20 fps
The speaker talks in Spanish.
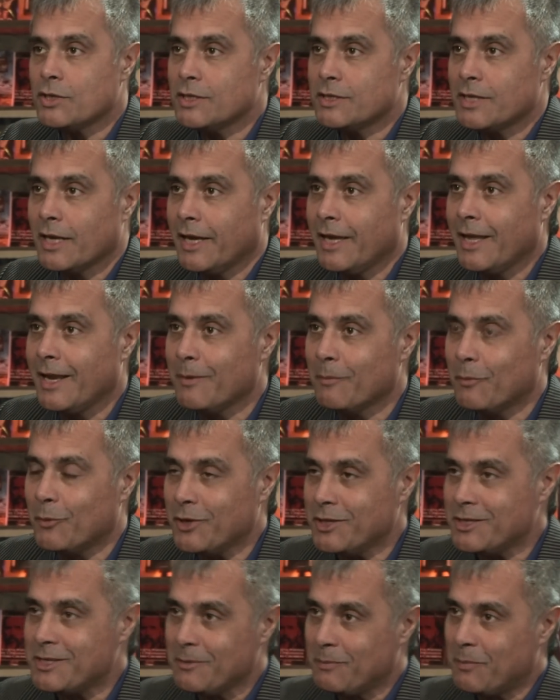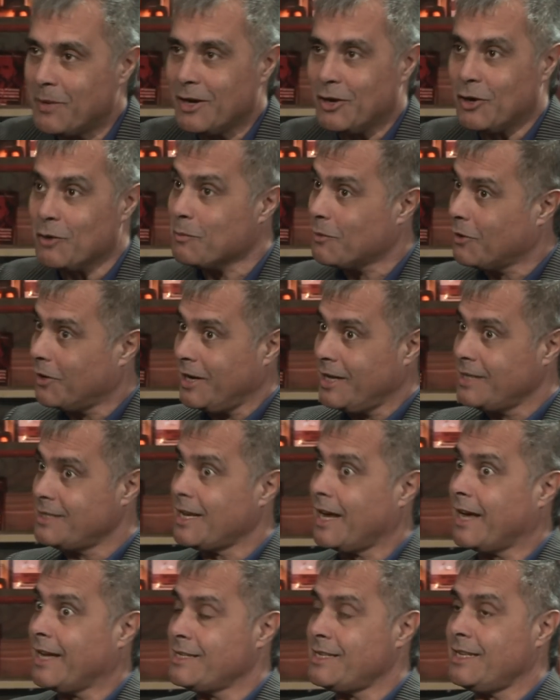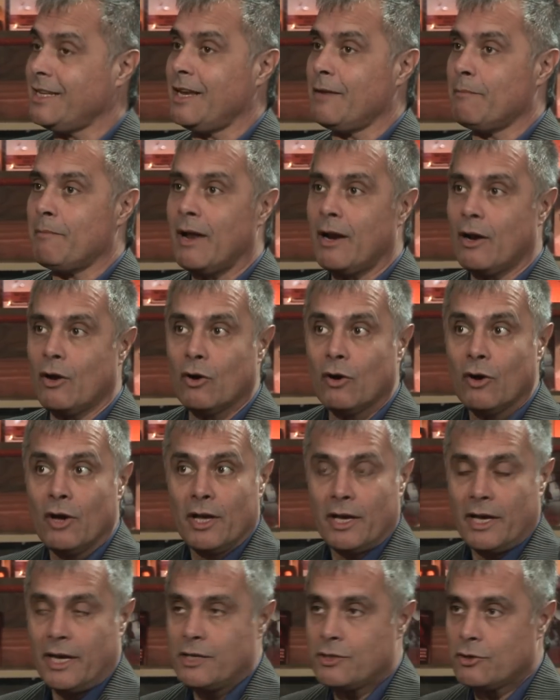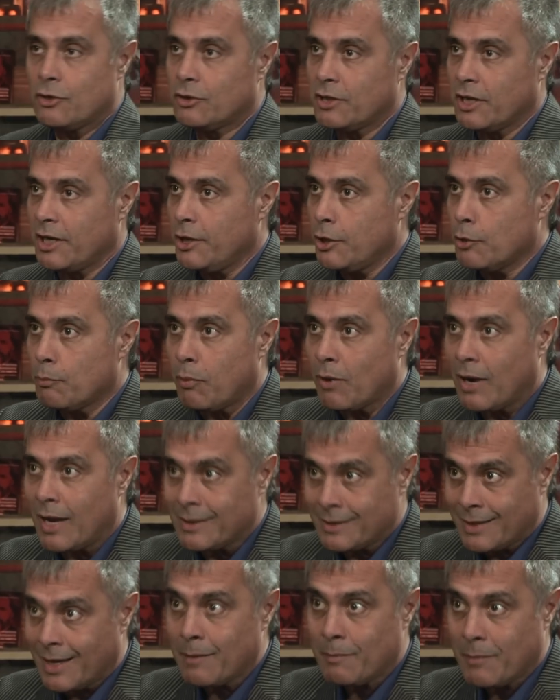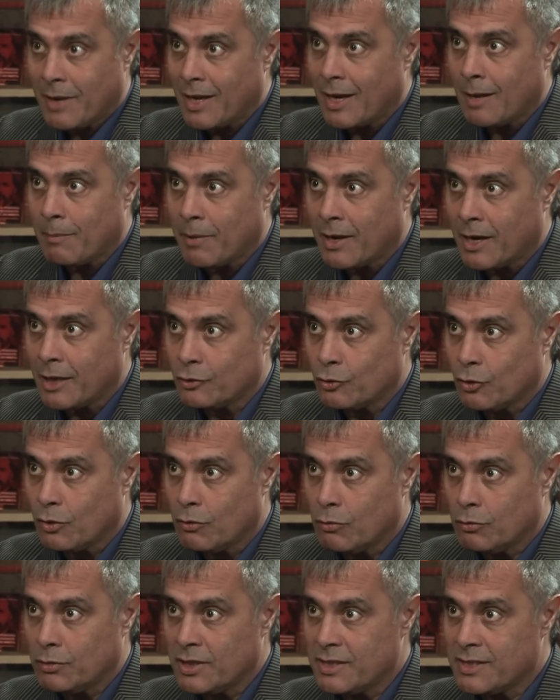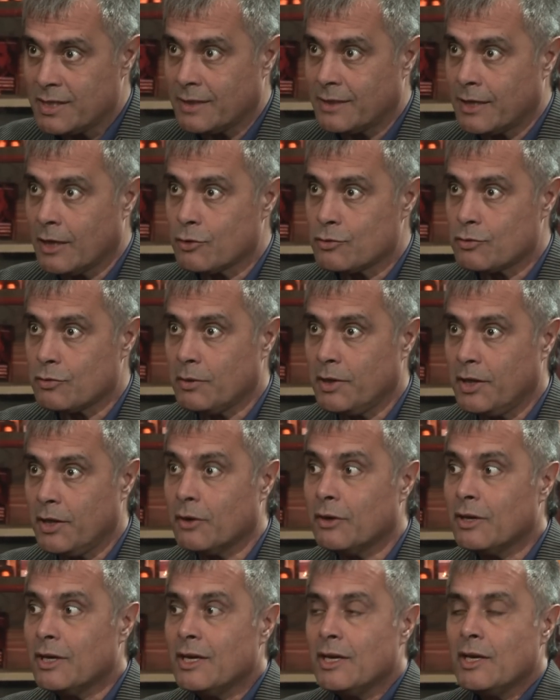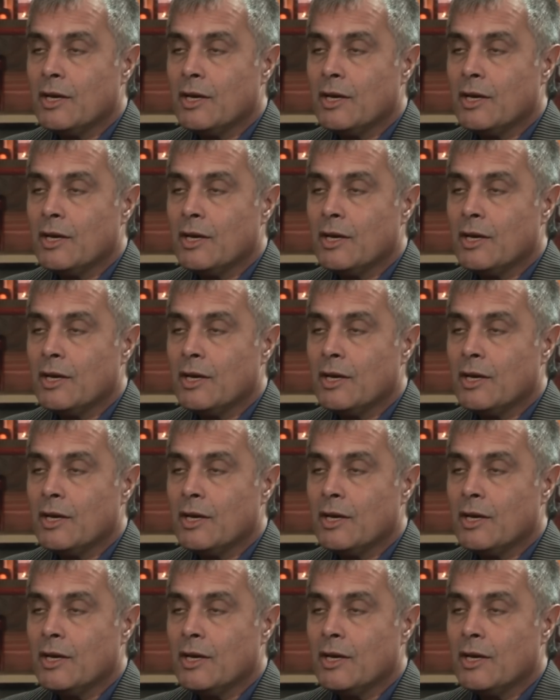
si se quiere municipal como Grecia, que sin embargo es sostenido por la trama del aparato de justicia de Estados Unidos,